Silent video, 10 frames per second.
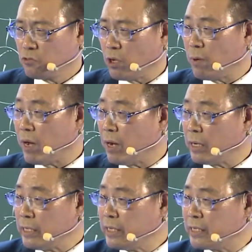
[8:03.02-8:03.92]
对嘛哈，
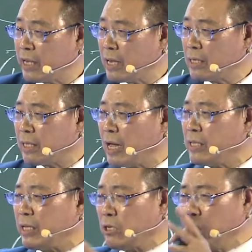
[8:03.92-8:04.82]
因着这样呢，它
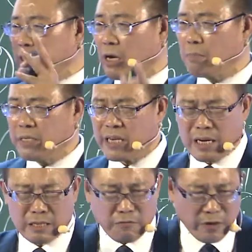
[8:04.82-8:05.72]
的营运成本
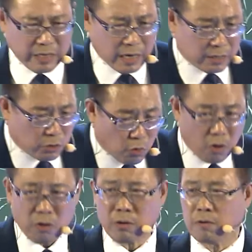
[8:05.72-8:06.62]
降低非常的
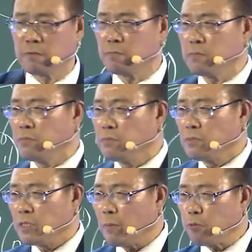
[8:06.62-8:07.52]
多，
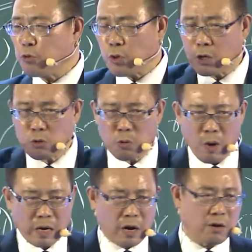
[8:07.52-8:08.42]
也不需要做
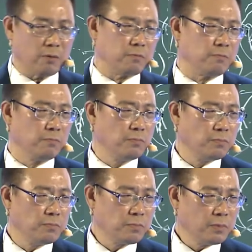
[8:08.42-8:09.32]
广告，
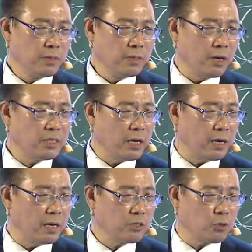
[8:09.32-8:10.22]
了解
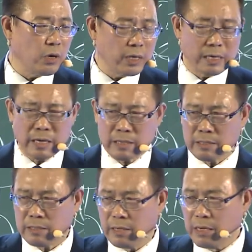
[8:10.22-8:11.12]
哈。所以呢，
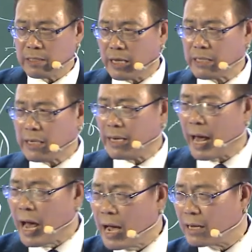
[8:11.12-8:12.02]
它是以
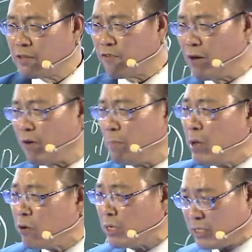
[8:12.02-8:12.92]
蓝海的方法，
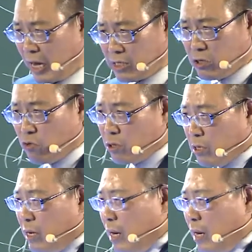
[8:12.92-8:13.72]
没有人尝试过的